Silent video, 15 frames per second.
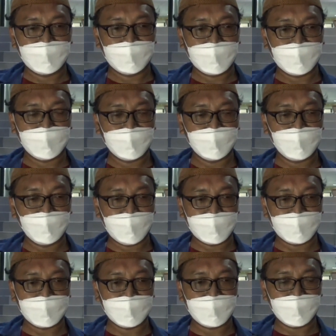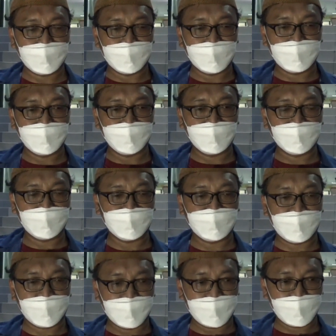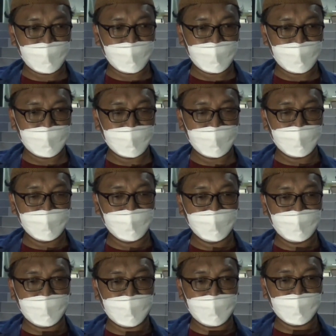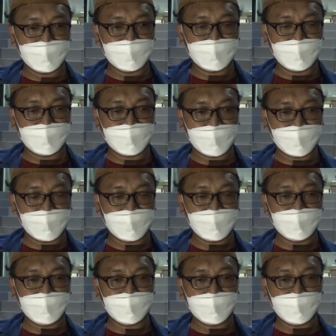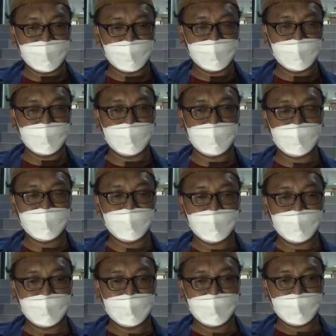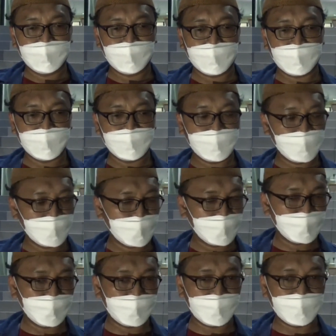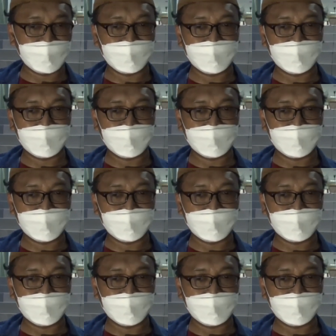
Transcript: yang memuat uh, foto saya dan juga istri saya ya, di sini yang isinya itu kan